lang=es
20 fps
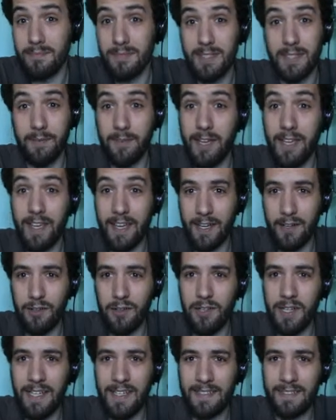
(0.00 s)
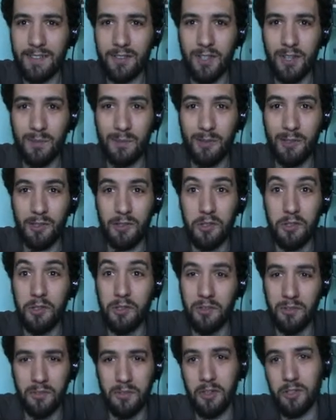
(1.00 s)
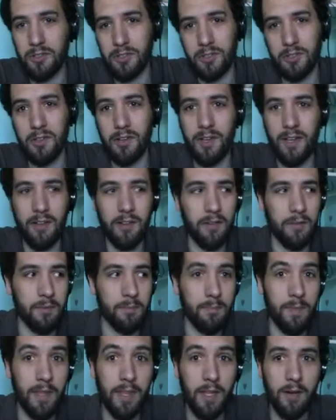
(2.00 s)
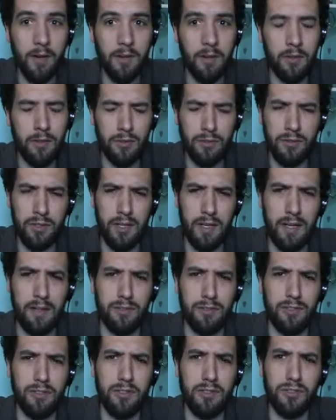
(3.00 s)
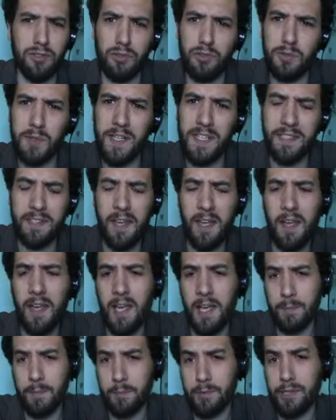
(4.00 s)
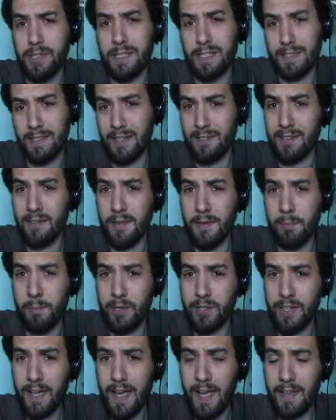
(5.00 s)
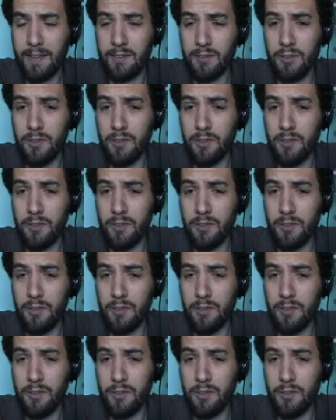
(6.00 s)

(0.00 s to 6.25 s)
si veis que no es como otros em, vídeos, o sea, otros youtubers, pues ya sabéis por qué.